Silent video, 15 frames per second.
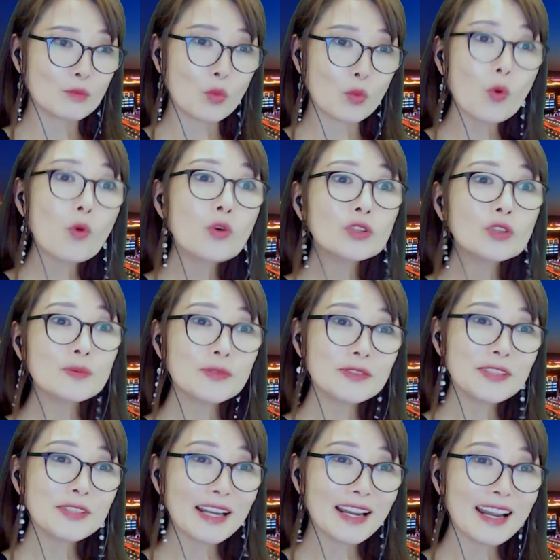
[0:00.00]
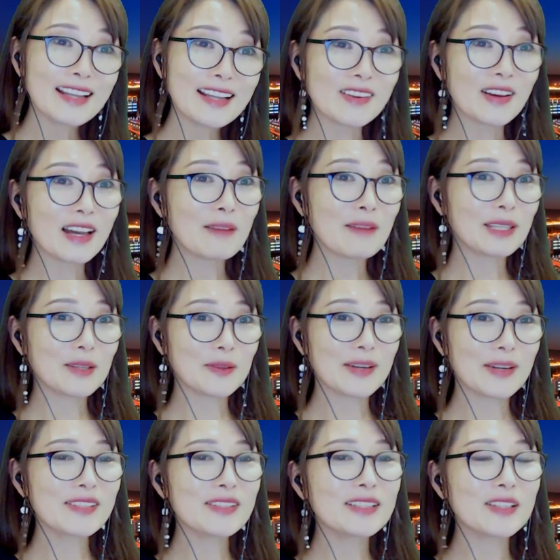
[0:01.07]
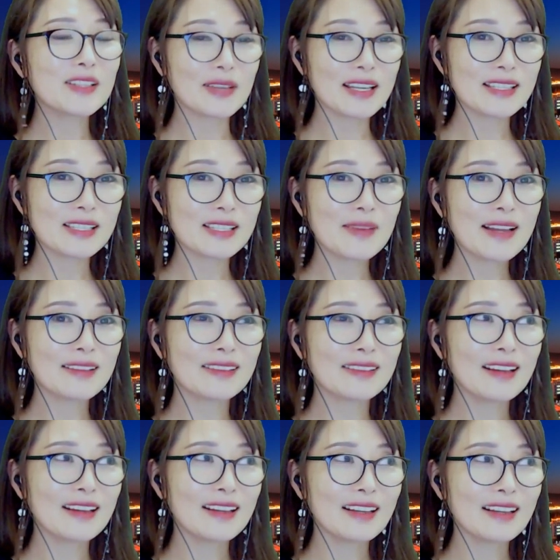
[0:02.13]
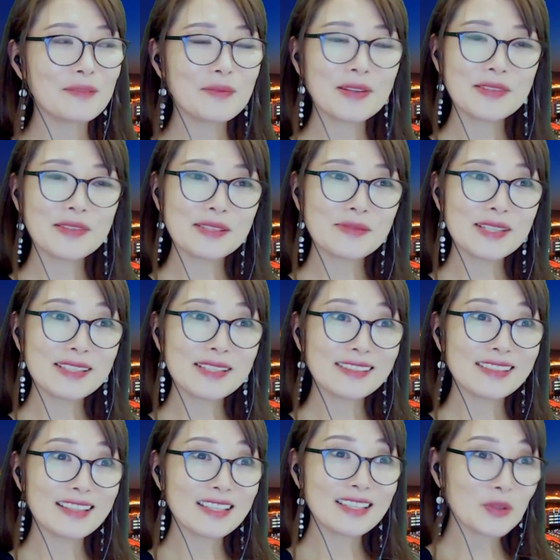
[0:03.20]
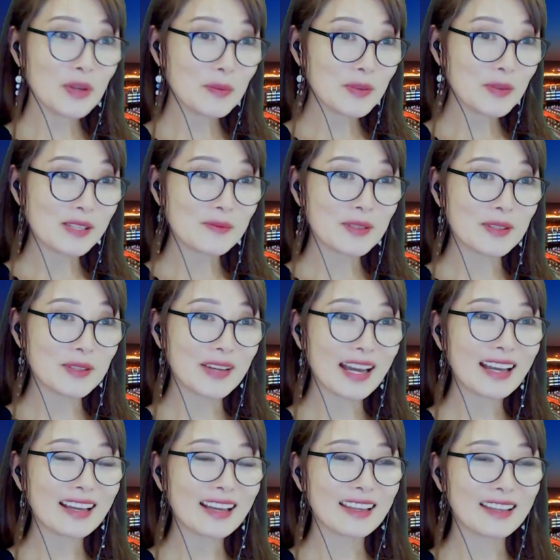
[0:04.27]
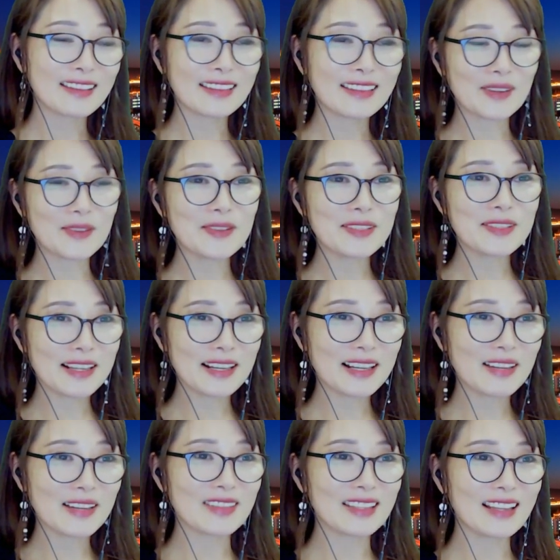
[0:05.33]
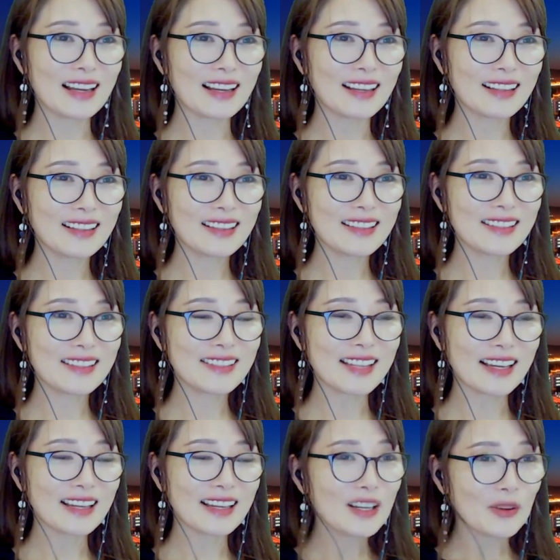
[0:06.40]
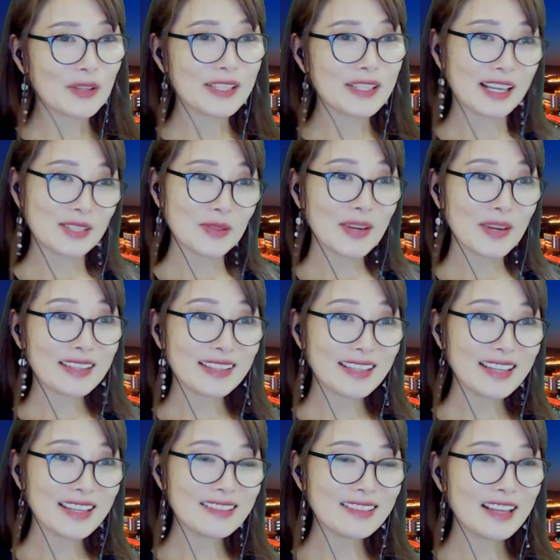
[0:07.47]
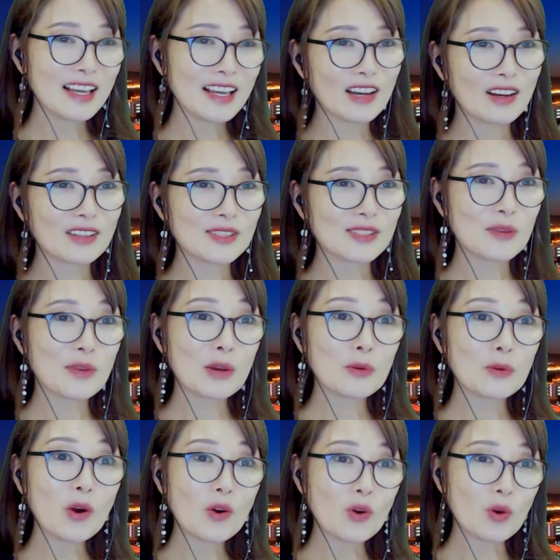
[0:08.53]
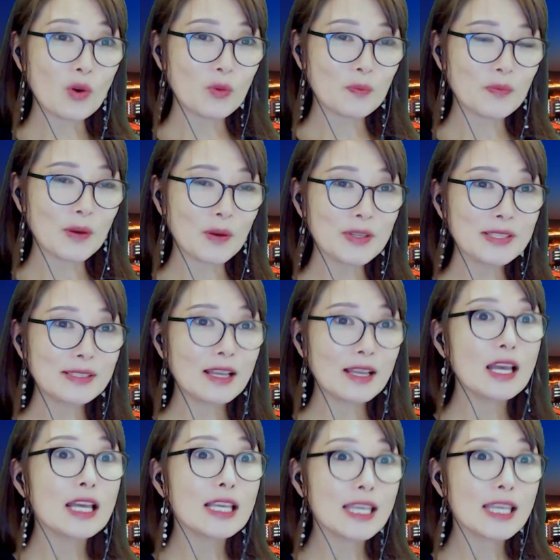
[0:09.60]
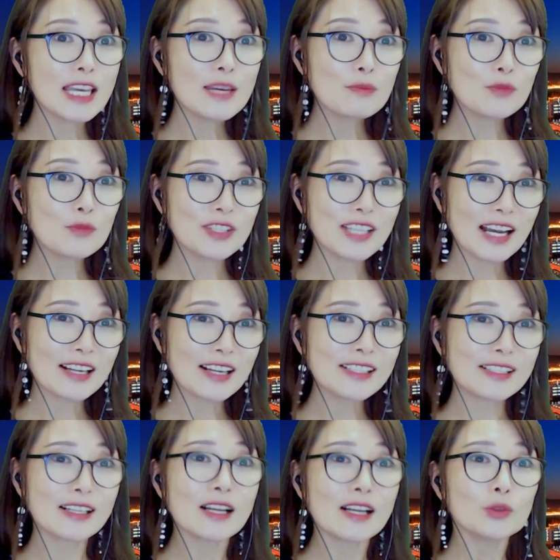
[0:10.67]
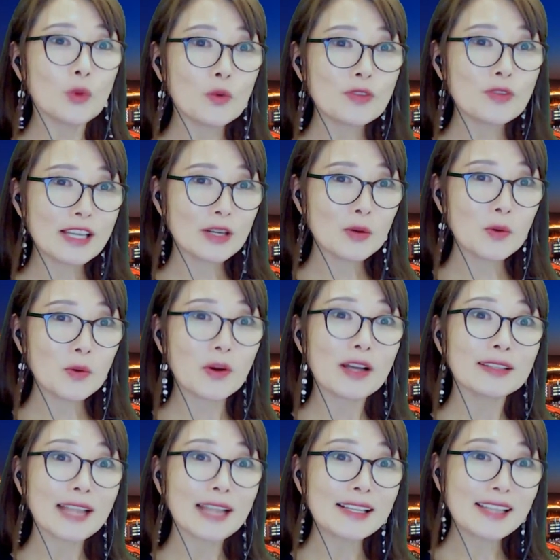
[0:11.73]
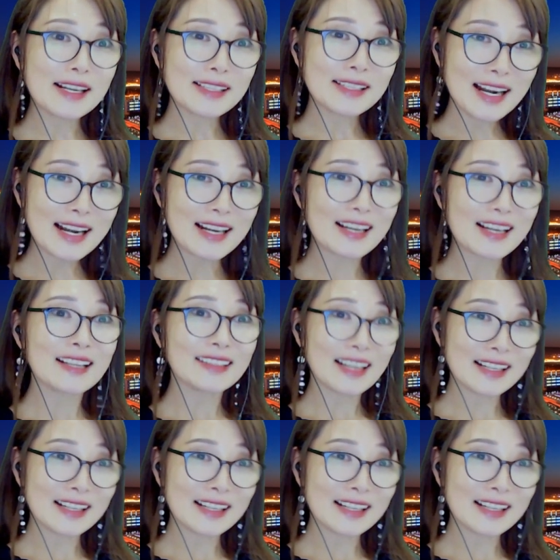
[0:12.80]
모든 분들에게 적합하다고 할 수는 없겠지만 한 번쯤은 시도해 보실 필요가 있다고 생각합니다. 자, 오늘 제가 소개해드린 저희 외국어 공부법은 긴 문장을 통째로 달달달